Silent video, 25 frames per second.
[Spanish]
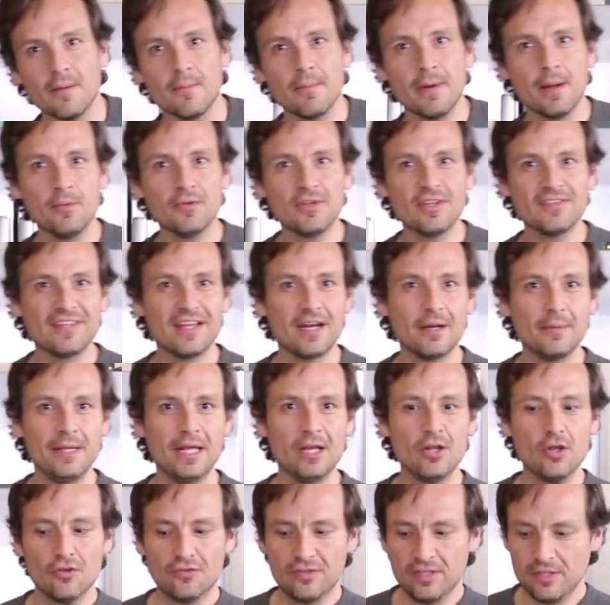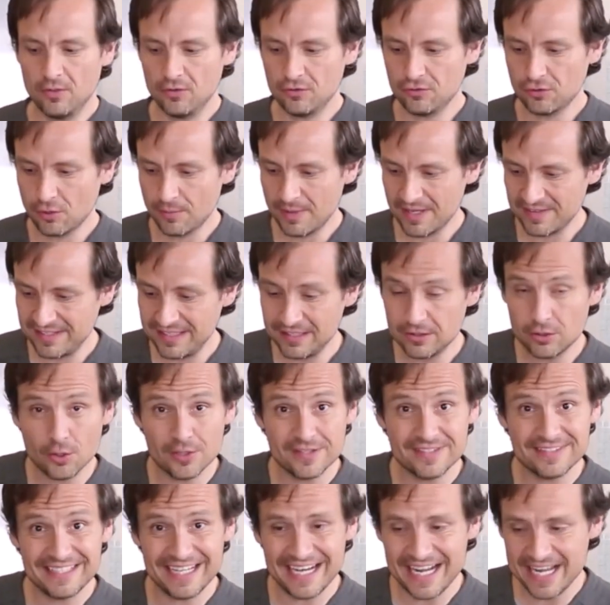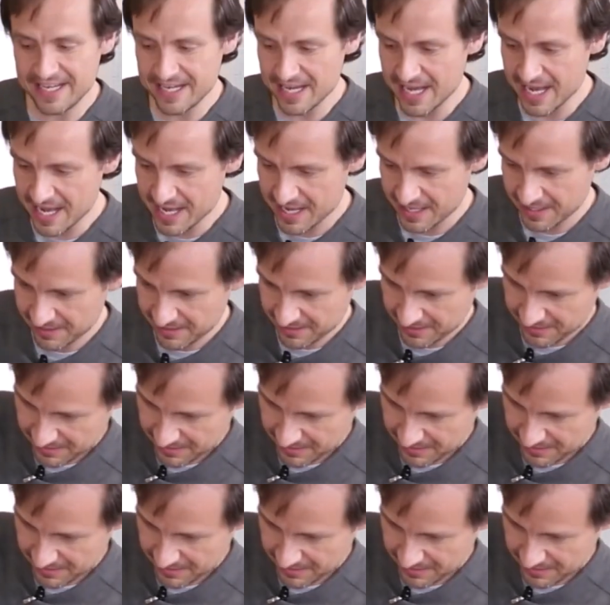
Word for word: Vamos a servirlos en nuestro vasito estrella.